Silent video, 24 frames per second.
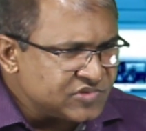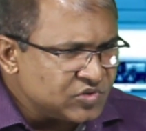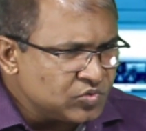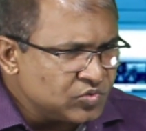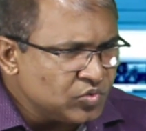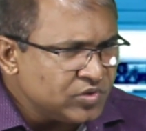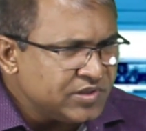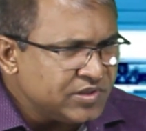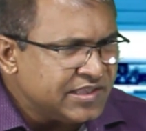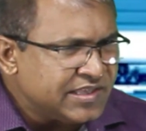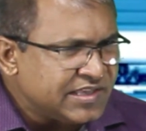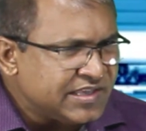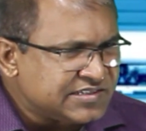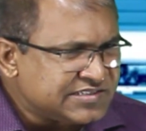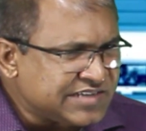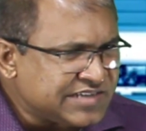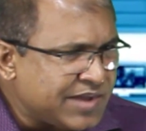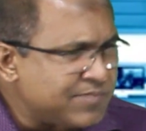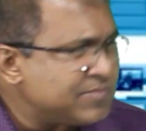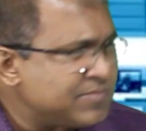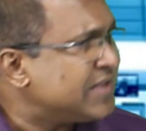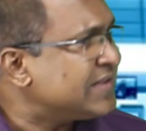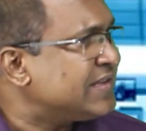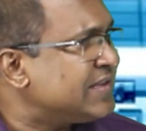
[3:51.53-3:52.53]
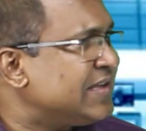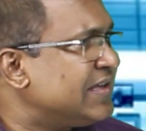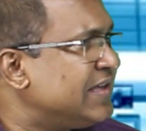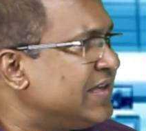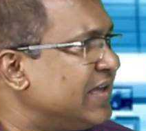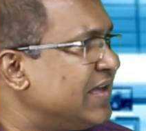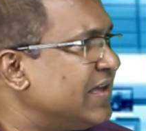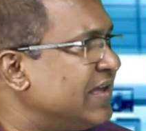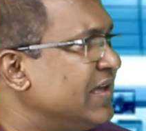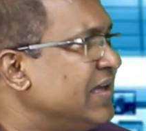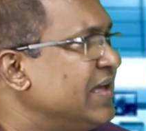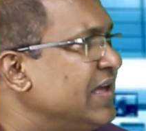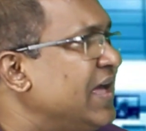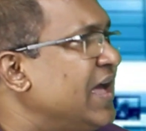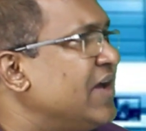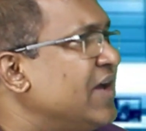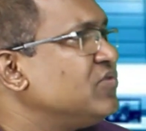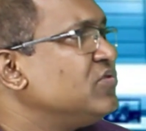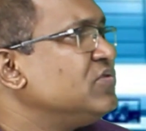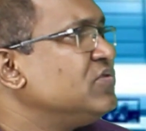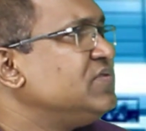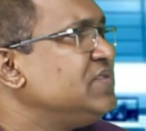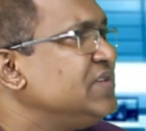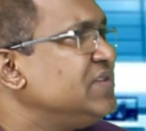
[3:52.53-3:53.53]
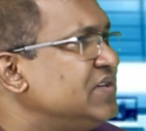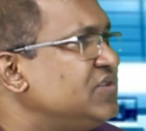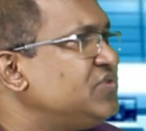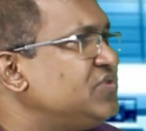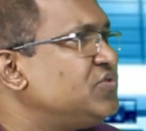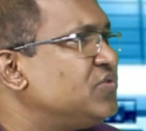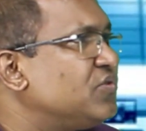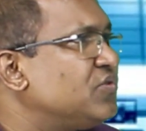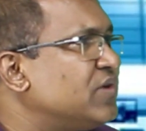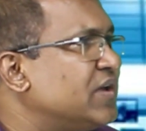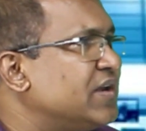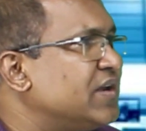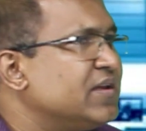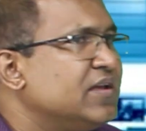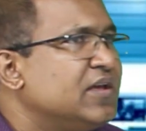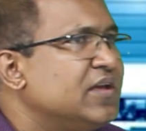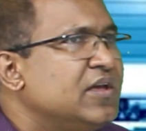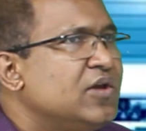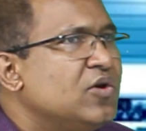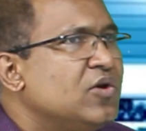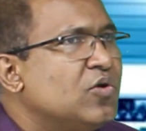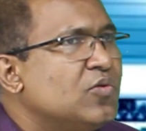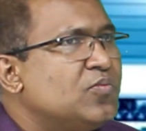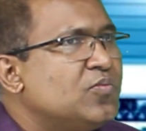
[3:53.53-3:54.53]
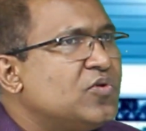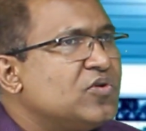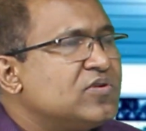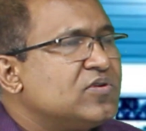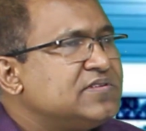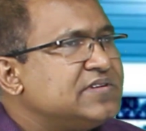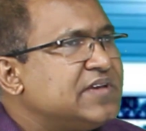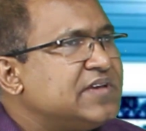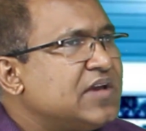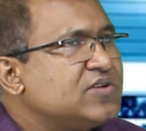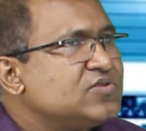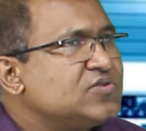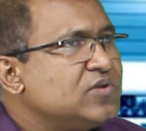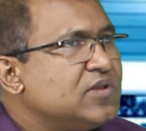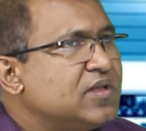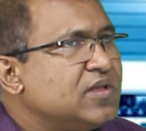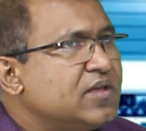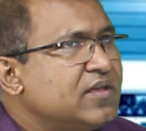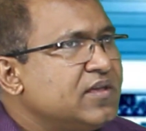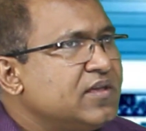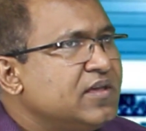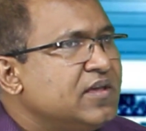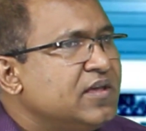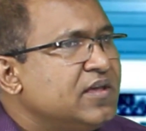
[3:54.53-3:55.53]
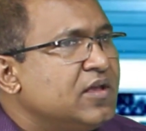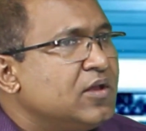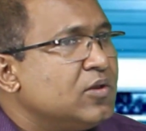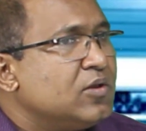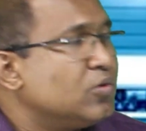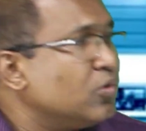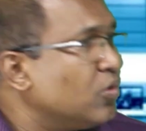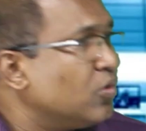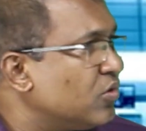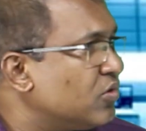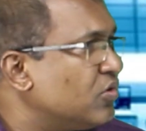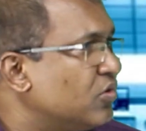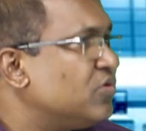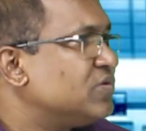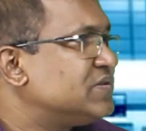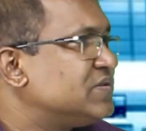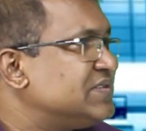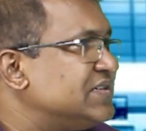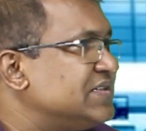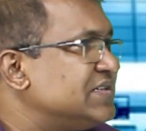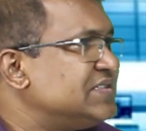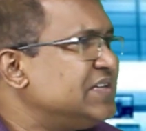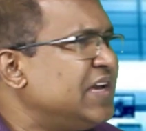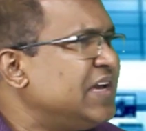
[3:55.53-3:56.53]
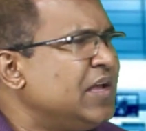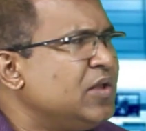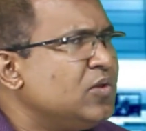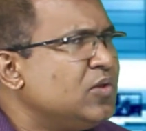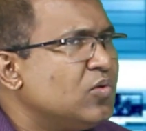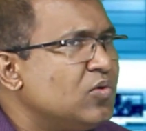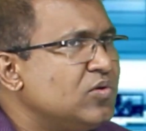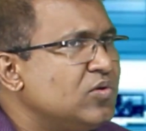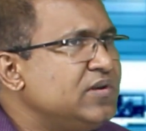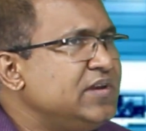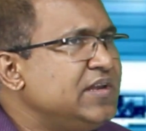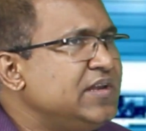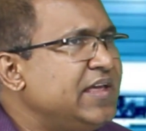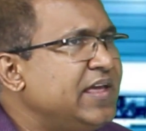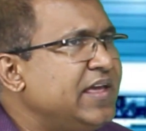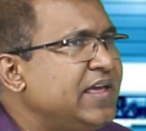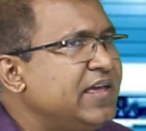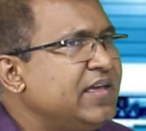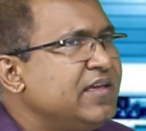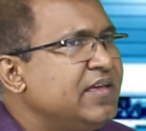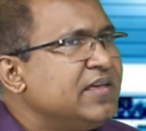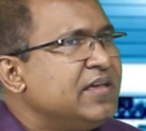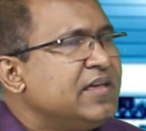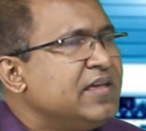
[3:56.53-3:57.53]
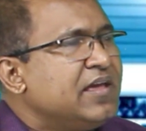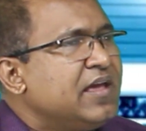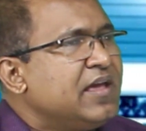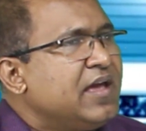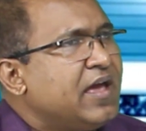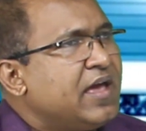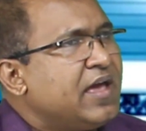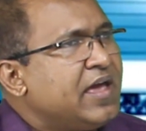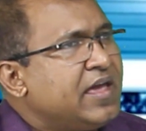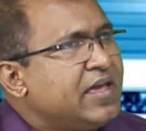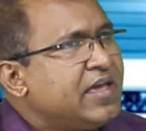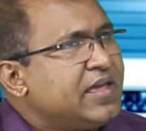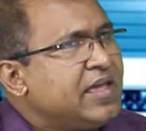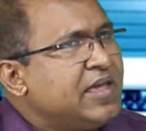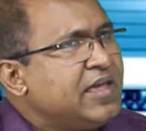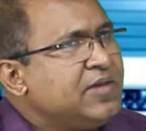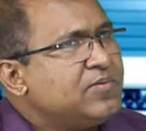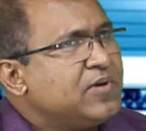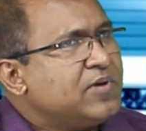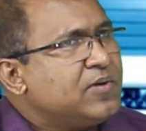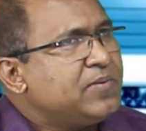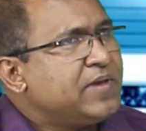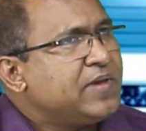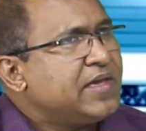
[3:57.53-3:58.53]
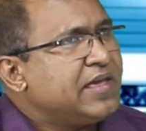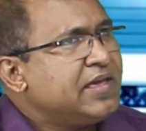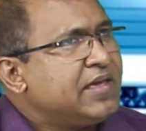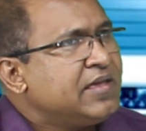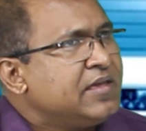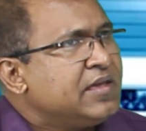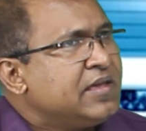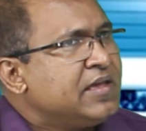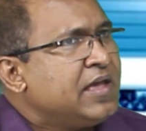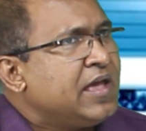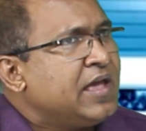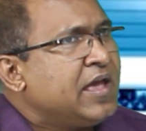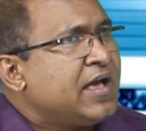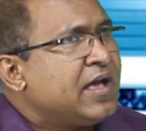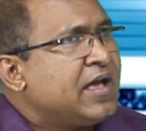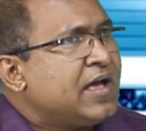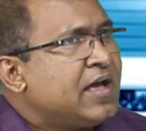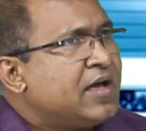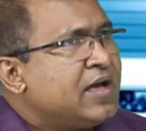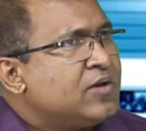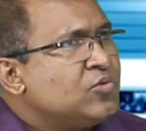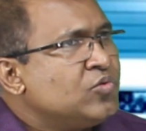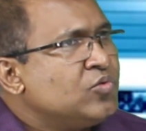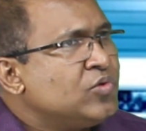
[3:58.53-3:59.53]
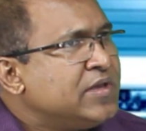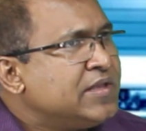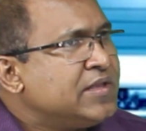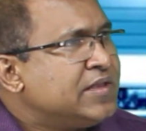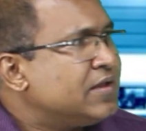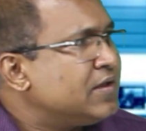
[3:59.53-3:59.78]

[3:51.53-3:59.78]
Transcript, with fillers: দুই দিকে সামলাতে গিয়ে একজন চিকিৎসকের উপর যে আসলে লোড হচ্ছে সেই লোড নিয়ে এইভাবে মানে রুগী